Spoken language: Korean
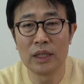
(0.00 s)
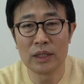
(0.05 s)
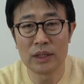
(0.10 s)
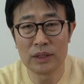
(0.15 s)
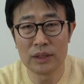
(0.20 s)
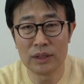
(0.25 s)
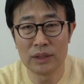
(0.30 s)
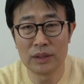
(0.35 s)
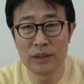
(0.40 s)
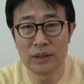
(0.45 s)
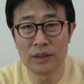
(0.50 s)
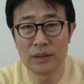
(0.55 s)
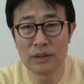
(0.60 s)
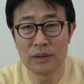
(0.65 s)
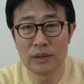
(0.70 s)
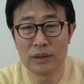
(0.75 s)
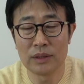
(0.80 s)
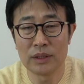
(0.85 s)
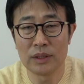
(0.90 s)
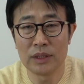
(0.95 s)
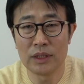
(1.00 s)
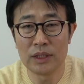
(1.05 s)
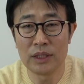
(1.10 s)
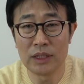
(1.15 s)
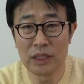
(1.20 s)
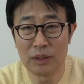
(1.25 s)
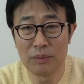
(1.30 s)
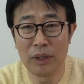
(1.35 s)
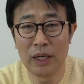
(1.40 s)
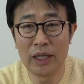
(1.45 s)
그
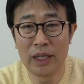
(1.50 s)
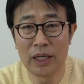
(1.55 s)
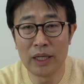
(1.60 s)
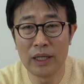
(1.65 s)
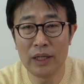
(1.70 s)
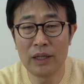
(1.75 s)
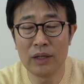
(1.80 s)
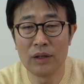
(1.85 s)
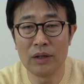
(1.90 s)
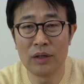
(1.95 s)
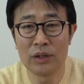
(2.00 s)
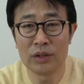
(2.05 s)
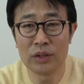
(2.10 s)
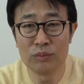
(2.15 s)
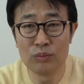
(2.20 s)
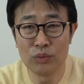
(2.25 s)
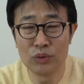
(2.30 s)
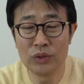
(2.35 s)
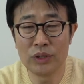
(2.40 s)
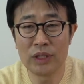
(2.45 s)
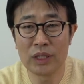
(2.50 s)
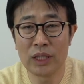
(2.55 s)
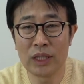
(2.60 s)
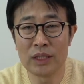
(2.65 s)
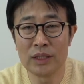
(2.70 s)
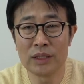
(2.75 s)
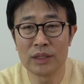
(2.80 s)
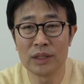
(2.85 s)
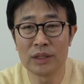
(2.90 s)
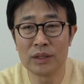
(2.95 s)
집안에 어떤 문제가
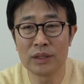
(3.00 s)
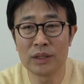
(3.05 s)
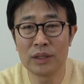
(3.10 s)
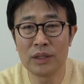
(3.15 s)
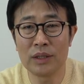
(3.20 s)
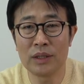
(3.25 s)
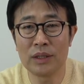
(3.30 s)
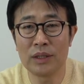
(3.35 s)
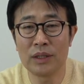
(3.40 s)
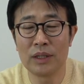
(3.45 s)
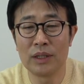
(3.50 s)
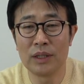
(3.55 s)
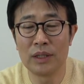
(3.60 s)
있어서